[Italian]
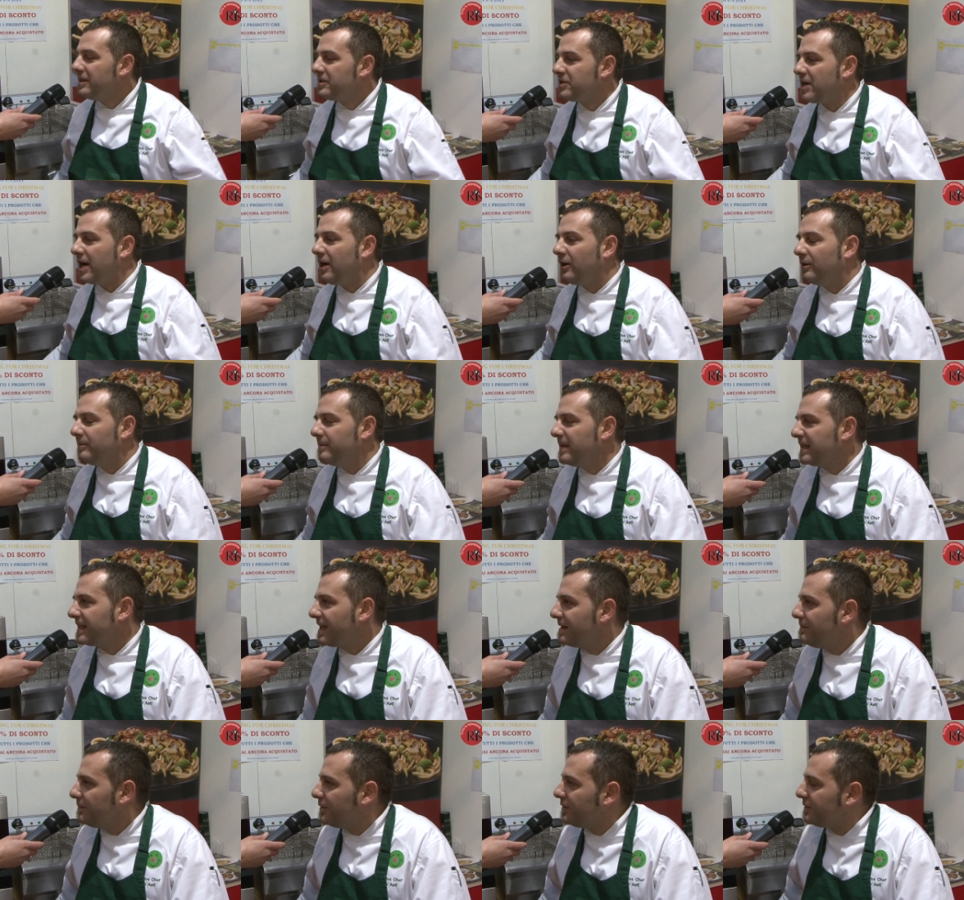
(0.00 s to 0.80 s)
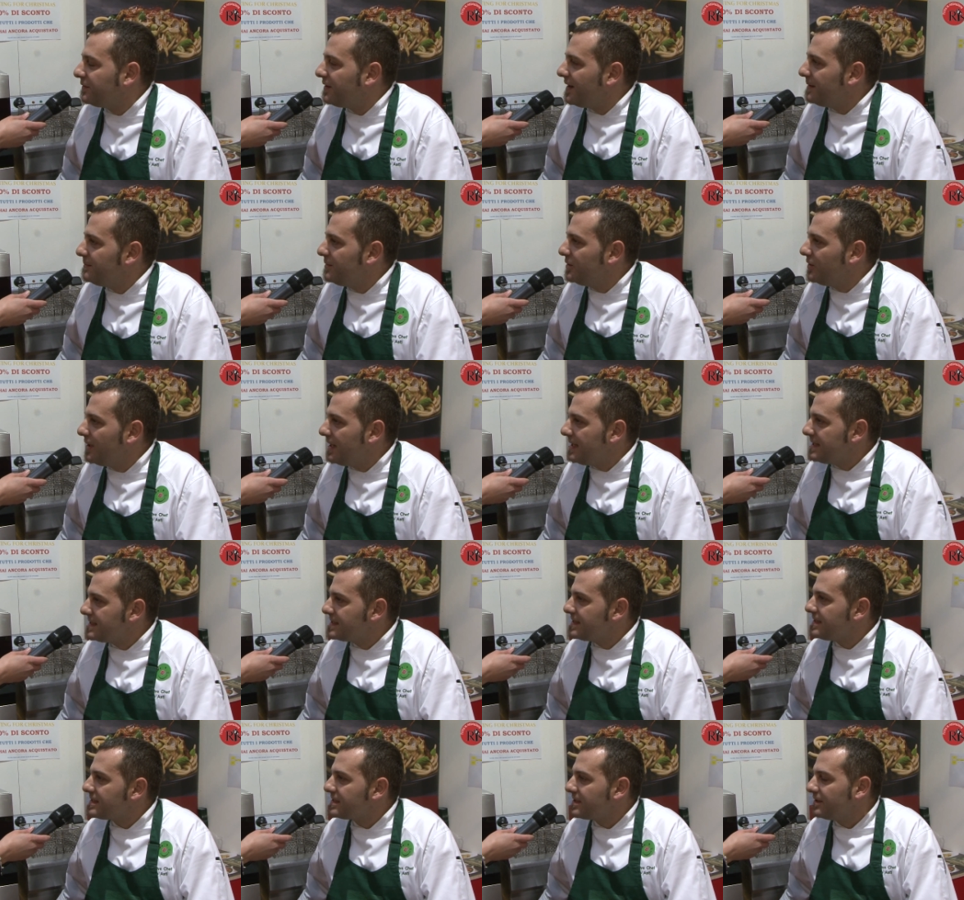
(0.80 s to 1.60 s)
Ciao, mi chiamo Fabio
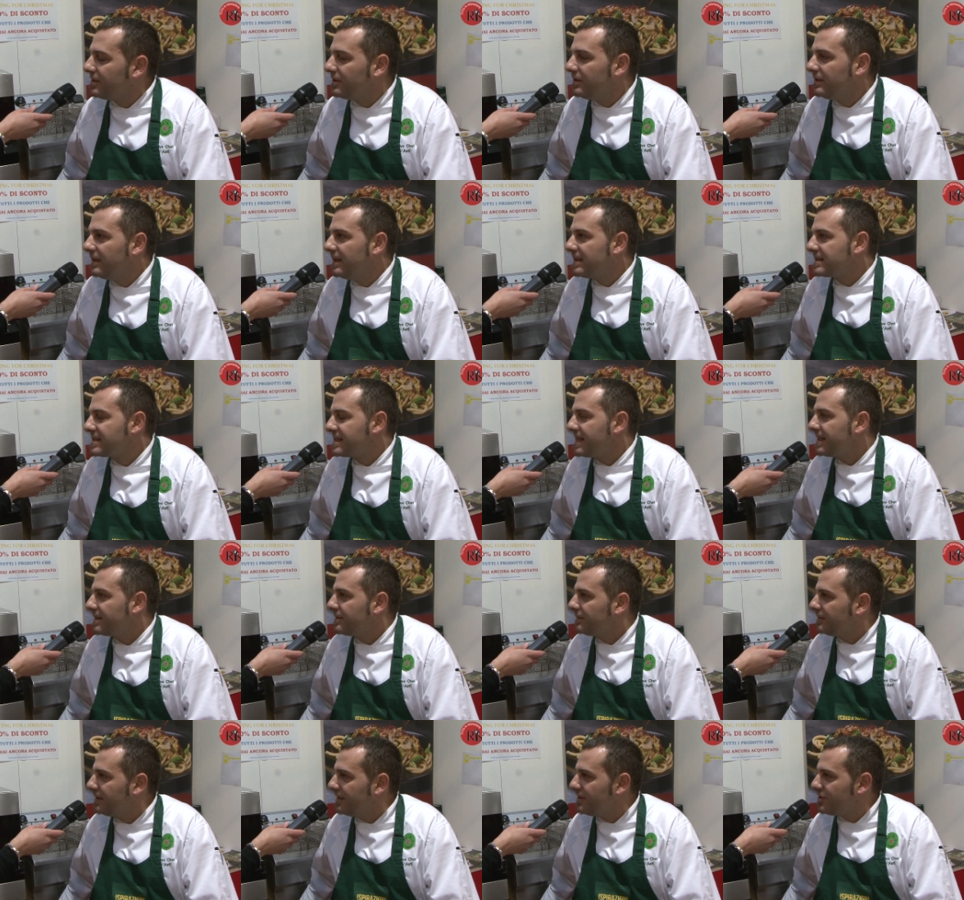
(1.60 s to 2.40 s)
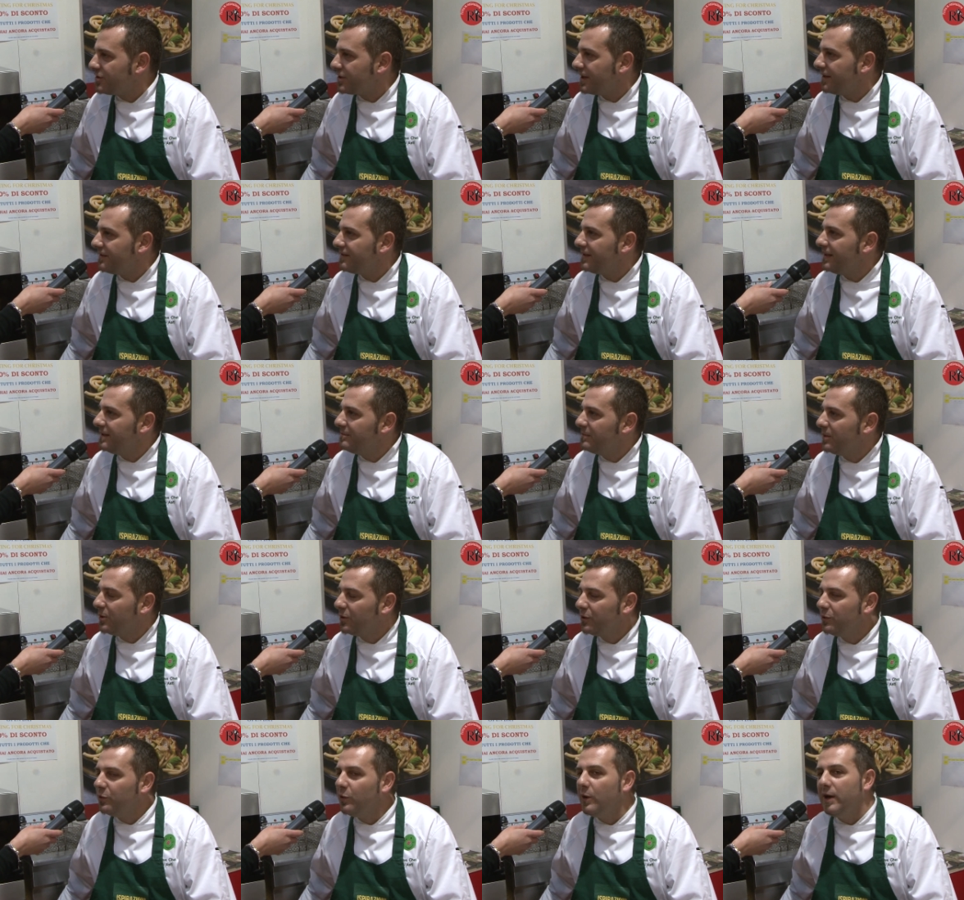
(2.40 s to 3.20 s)
Asti sono l'executive chef di
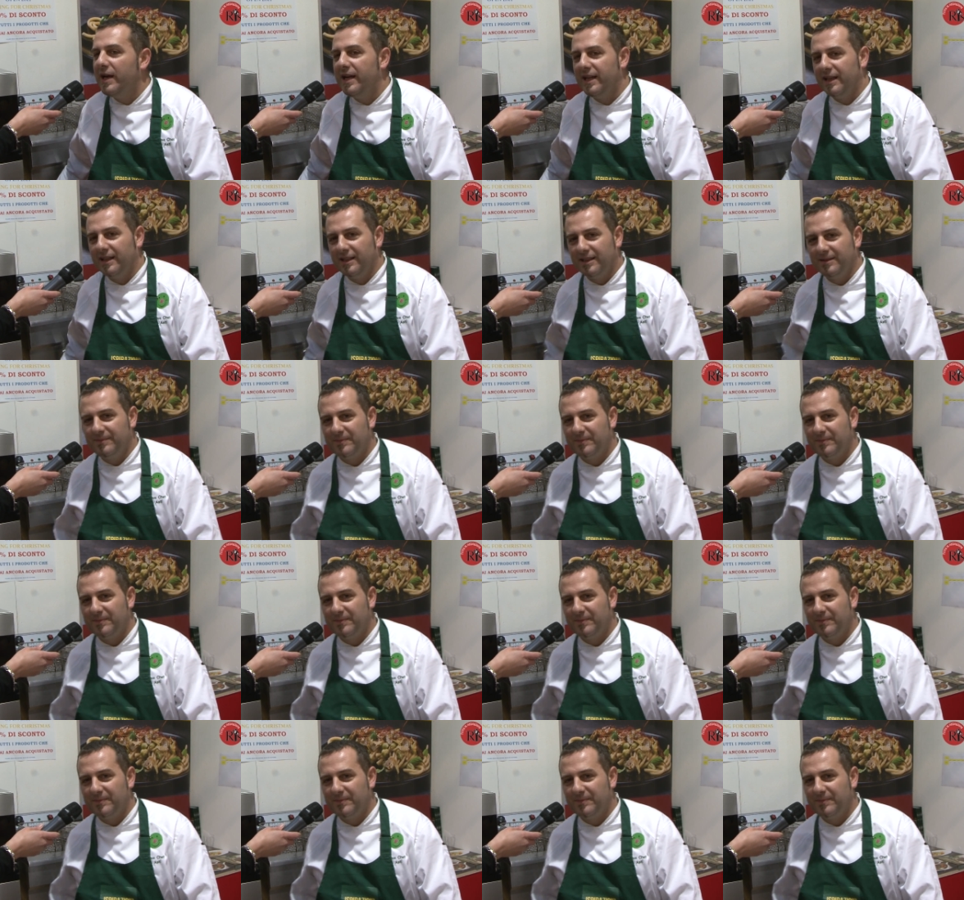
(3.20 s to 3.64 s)
Bonduel.